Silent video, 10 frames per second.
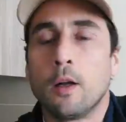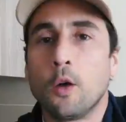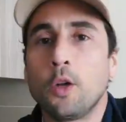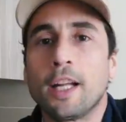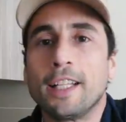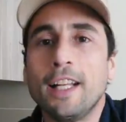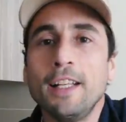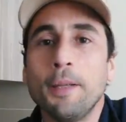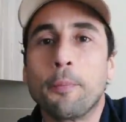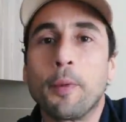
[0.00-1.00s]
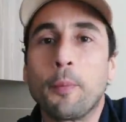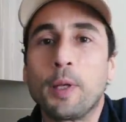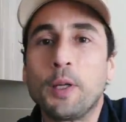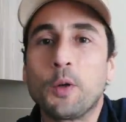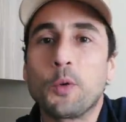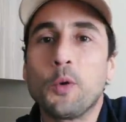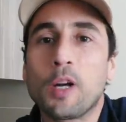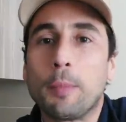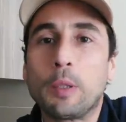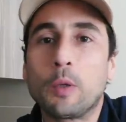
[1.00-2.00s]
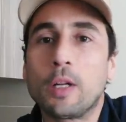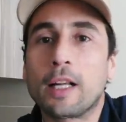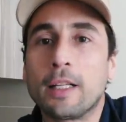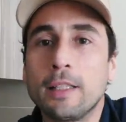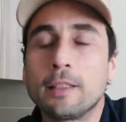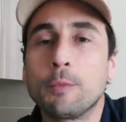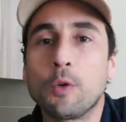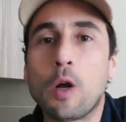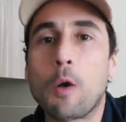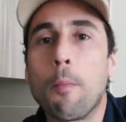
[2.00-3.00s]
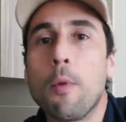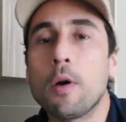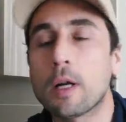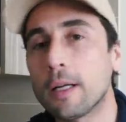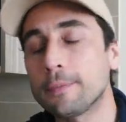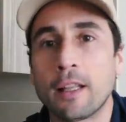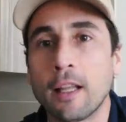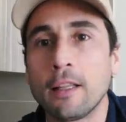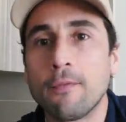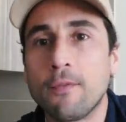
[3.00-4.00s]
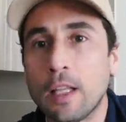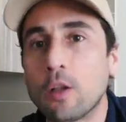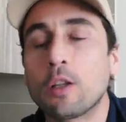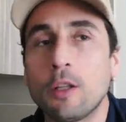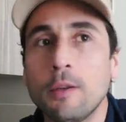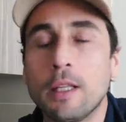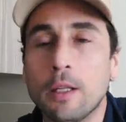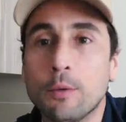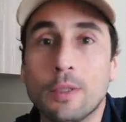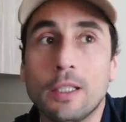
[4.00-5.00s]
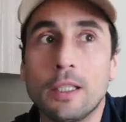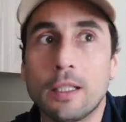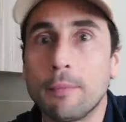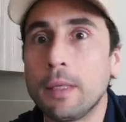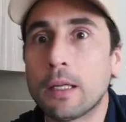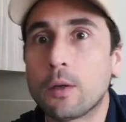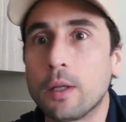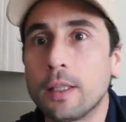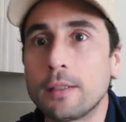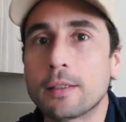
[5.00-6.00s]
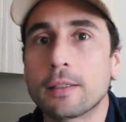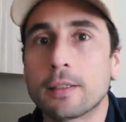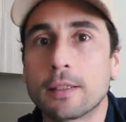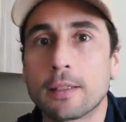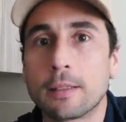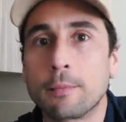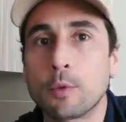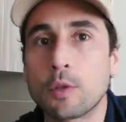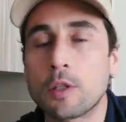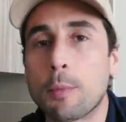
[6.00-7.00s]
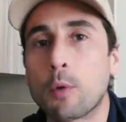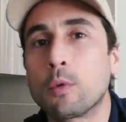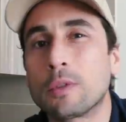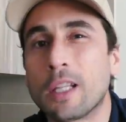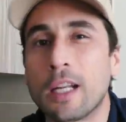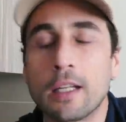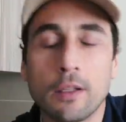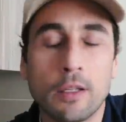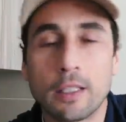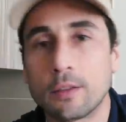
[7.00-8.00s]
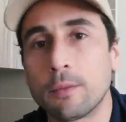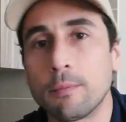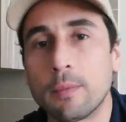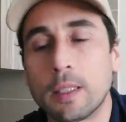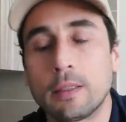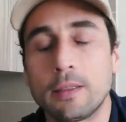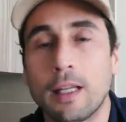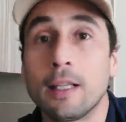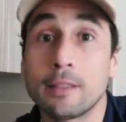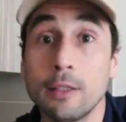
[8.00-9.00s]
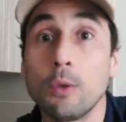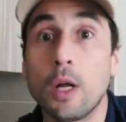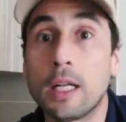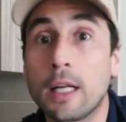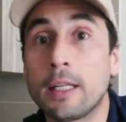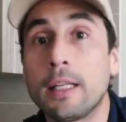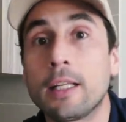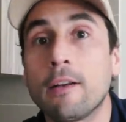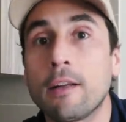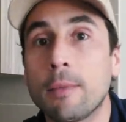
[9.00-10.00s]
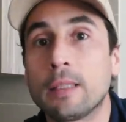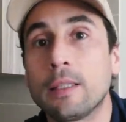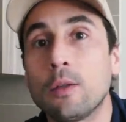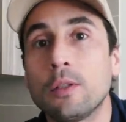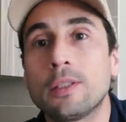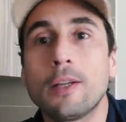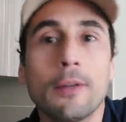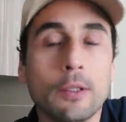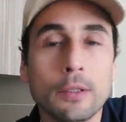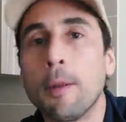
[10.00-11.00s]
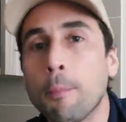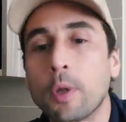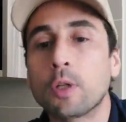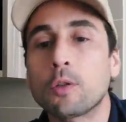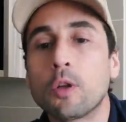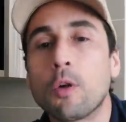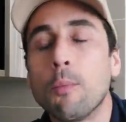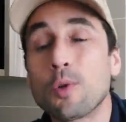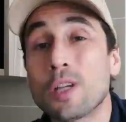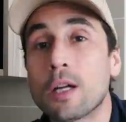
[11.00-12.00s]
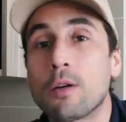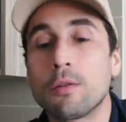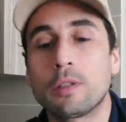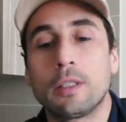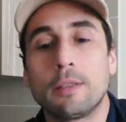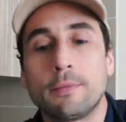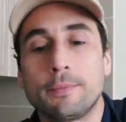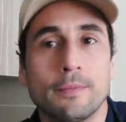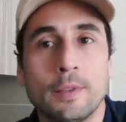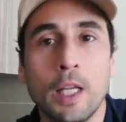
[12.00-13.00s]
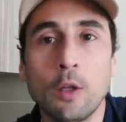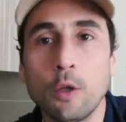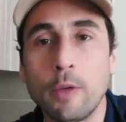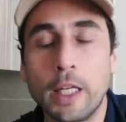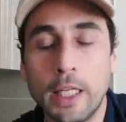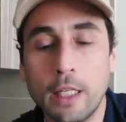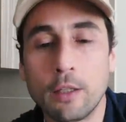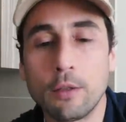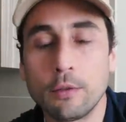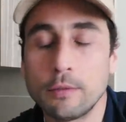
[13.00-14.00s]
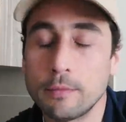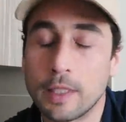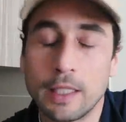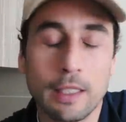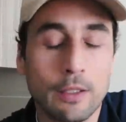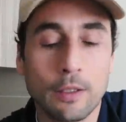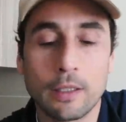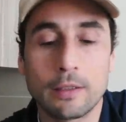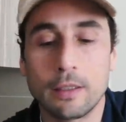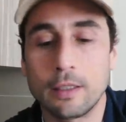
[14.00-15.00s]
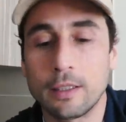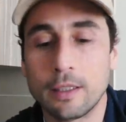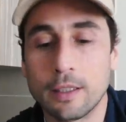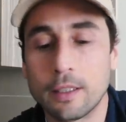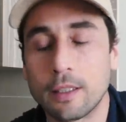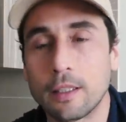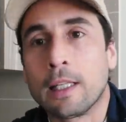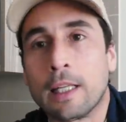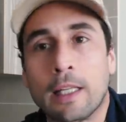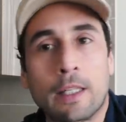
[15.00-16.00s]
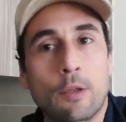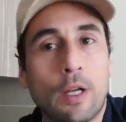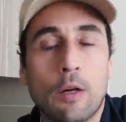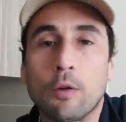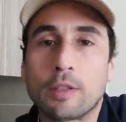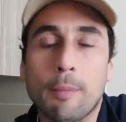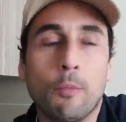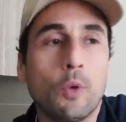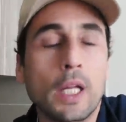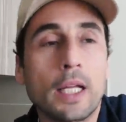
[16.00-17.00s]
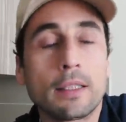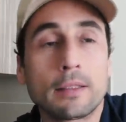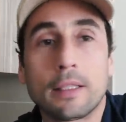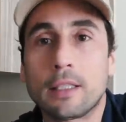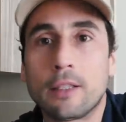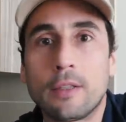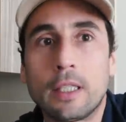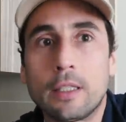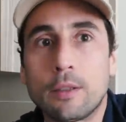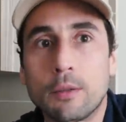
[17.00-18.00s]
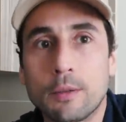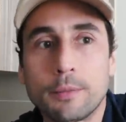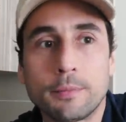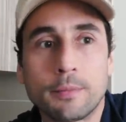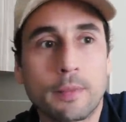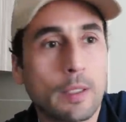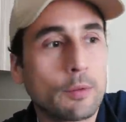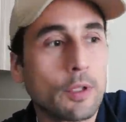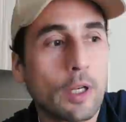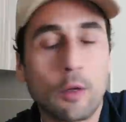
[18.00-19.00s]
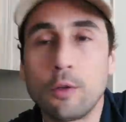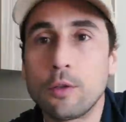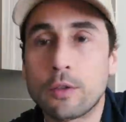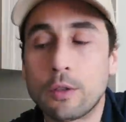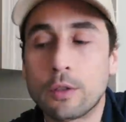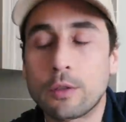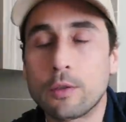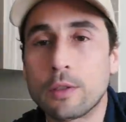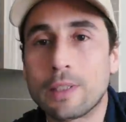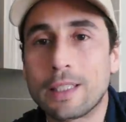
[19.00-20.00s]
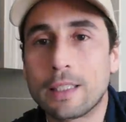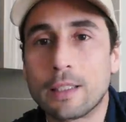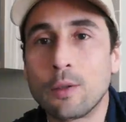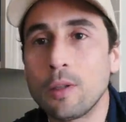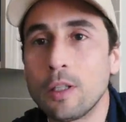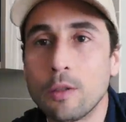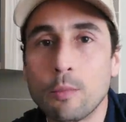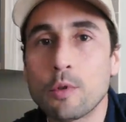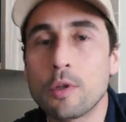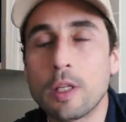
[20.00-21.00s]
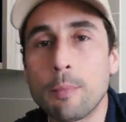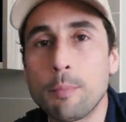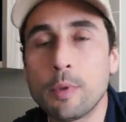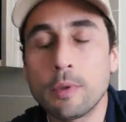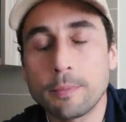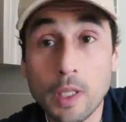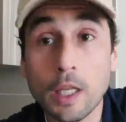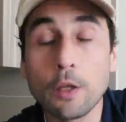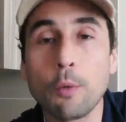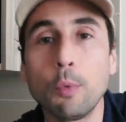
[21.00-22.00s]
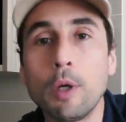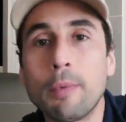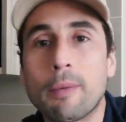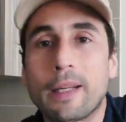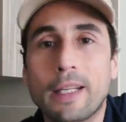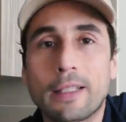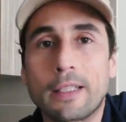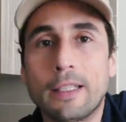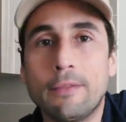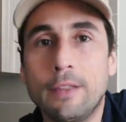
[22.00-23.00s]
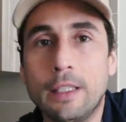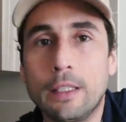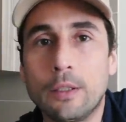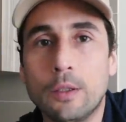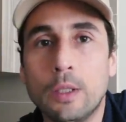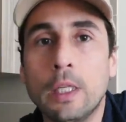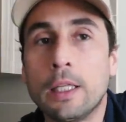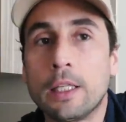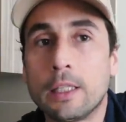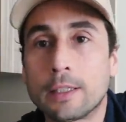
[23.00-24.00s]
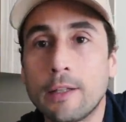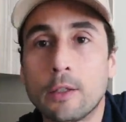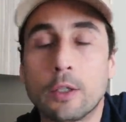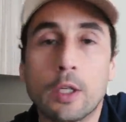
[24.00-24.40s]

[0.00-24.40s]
Hola, ¿qué tal? Bienvenidos a un nuevo capítulo del canal Simonuca con Mosca. Están viendo este video un día miércoles. Muchos se preguntarán los que son más asiduos al canal que habrá pasado el sábado. Bueno, estoy con muchas cosas yendo y viniendo. He tenido que hacer entre otras cosas, mudanza, trabajo, algunos negocios, entonces no he tenido mucho tiempo y no pude preparar el video del sábado.